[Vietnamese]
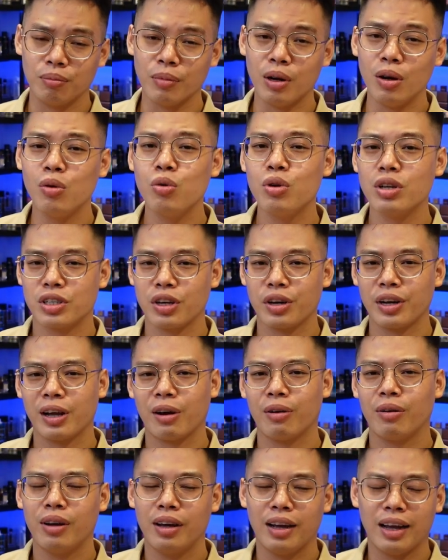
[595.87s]
Blue the
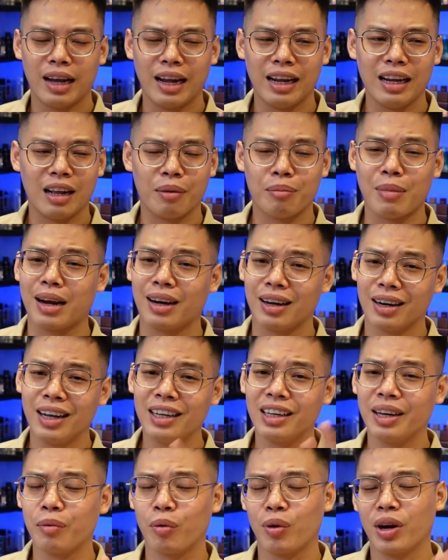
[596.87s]
Channel hay là bạn
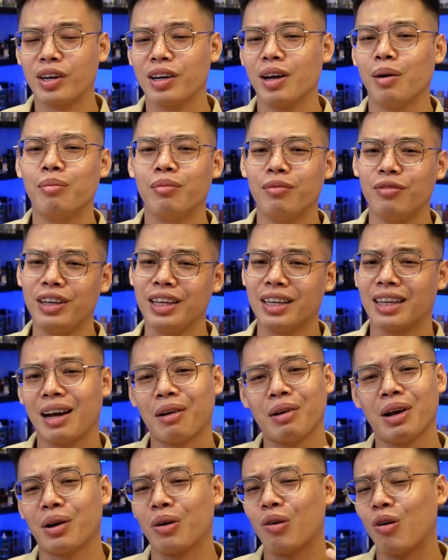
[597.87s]
đếch thèm quan tâm vì
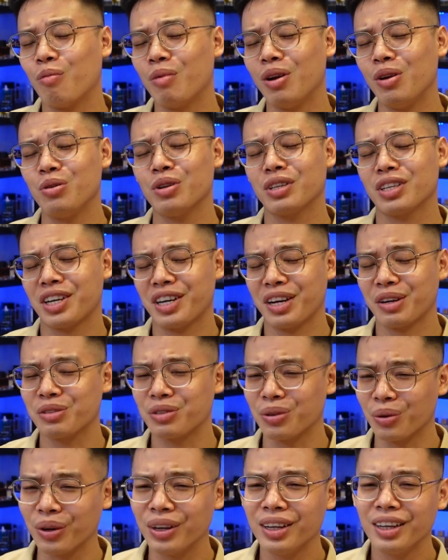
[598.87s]
tao đã có Blue the Channel
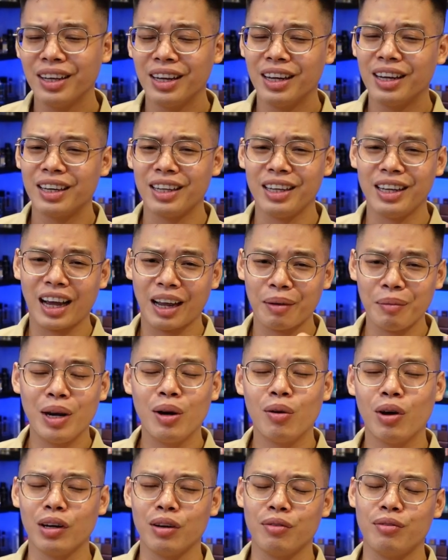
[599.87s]
rồi thì hãy
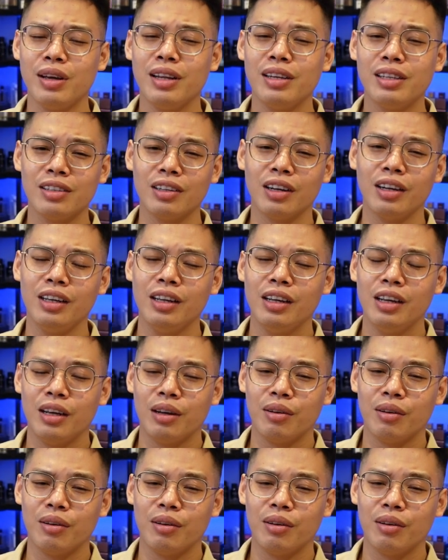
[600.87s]
bình luận ở bên dưới